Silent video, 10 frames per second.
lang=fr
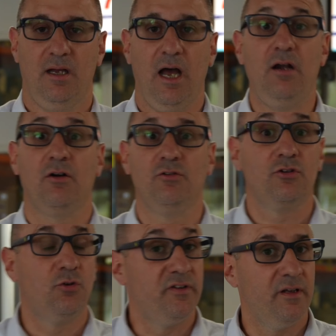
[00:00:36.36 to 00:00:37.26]
Alors,
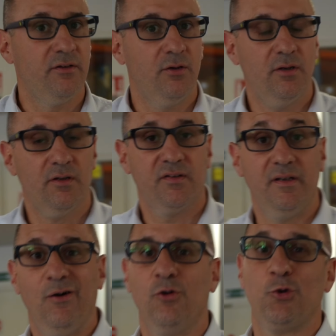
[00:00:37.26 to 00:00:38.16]
notre call center,
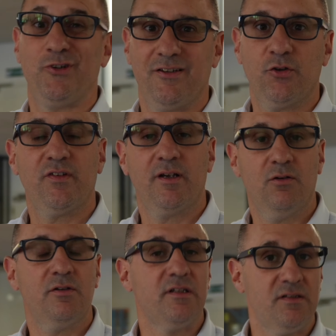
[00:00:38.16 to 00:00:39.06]
c'est entre
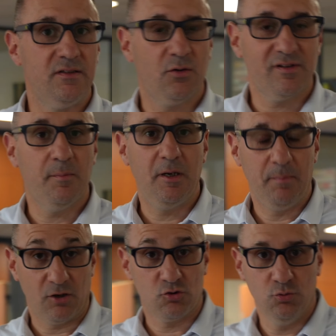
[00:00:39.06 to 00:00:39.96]
550 et 600 appels
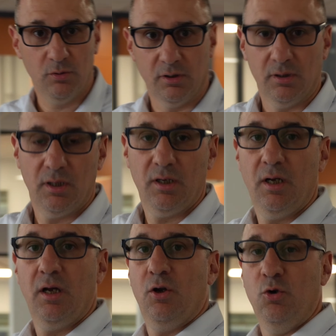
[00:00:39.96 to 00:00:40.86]
par jour,
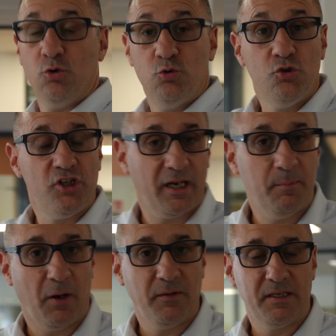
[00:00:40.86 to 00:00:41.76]
le tout géré
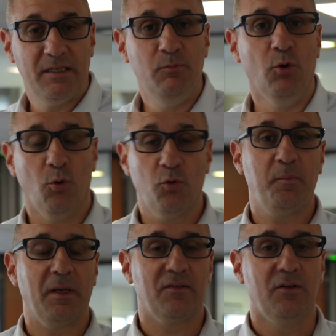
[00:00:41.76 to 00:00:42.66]
par une équipe de 11
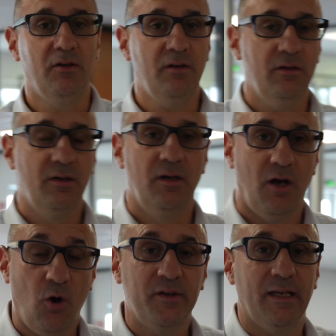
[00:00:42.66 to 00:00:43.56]
personnes,
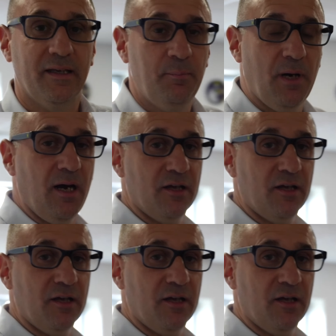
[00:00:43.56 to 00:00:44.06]
encadrée par un